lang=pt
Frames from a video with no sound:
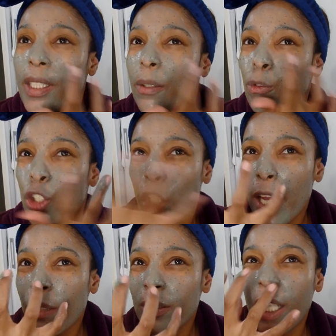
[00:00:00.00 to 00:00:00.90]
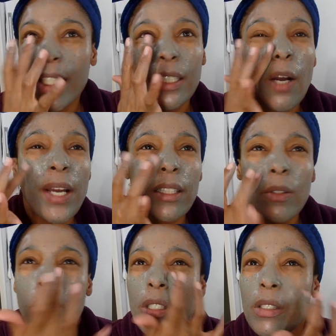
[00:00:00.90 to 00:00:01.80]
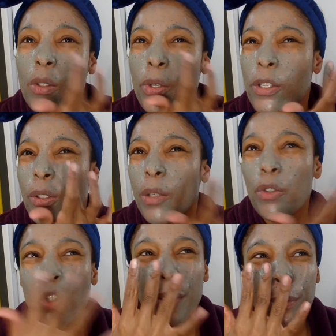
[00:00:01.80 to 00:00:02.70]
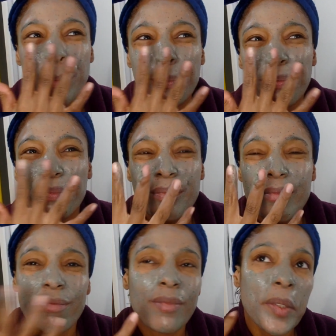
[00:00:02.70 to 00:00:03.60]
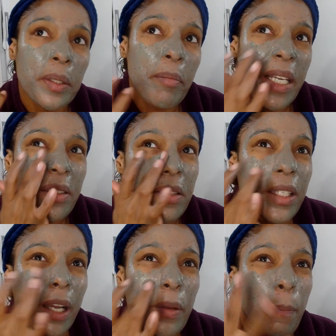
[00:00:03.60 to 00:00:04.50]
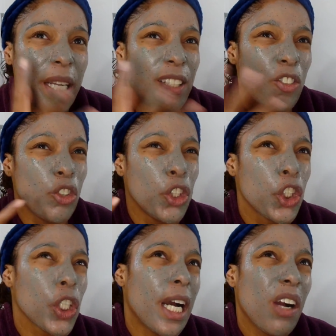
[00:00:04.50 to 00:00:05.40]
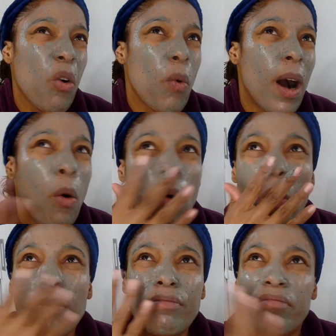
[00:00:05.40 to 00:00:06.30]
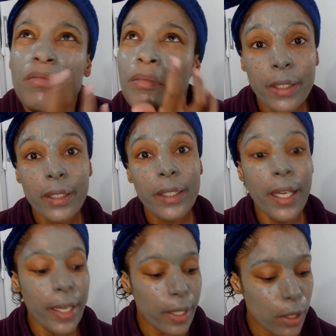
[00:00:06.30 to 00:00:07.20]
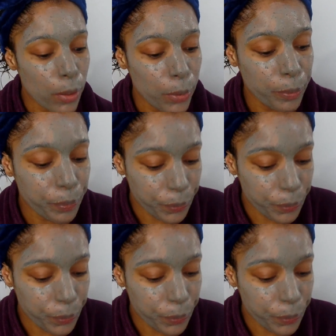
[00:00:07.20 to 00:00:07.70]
O cheiro dela não é tão gostoso, tem um cheiro meio estranho, parece de chá com álcool. E é isso.